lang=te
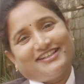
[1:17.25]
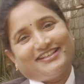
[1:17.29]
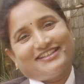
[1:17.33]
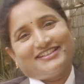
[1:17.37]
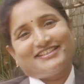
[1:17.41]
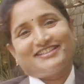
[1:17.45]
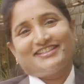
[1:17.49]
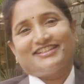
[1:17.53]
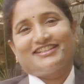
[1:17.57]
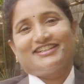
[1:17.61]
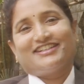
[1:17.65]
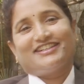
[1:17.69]

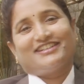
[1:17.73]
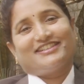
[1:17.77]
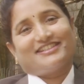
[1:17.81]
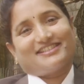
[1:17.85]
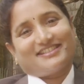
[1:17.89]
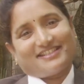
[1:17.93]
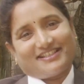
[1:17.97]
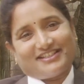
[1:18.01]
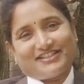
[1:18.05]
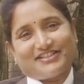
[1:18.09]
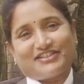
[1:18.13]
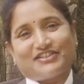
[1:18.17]
నిజంగా
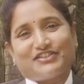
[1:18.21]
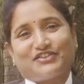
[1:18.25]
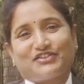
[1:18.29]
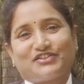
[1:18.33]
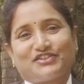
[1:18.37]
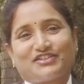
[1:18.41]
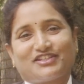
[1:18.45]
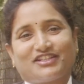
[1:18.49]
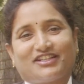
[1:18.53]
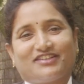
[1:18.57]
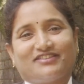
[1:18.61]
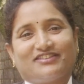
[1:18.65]
చాలా
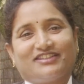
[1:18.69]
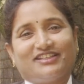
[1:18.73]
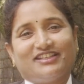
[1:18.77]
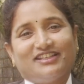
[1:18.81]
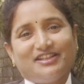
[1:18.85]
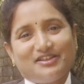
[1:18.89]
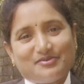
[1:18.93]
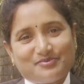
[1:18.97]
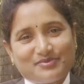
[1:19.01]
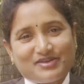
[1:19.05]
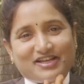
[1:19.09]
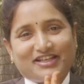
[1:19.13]
సంతోషంగా ఉంది
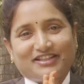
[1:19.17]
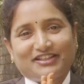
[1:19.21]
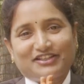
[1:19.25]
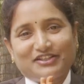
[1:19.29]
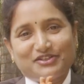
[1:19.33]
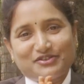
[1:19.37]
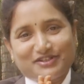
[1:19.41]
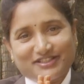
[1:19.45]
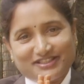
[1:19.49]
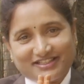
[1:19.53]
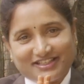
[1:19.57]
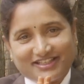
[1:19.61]
మీ అందరూ
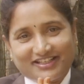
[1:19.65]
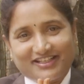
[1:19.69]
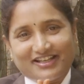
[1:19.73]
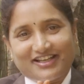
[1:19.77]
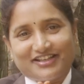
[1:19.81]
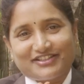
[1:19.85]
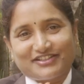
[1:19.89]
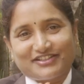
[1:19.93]
వస్తారని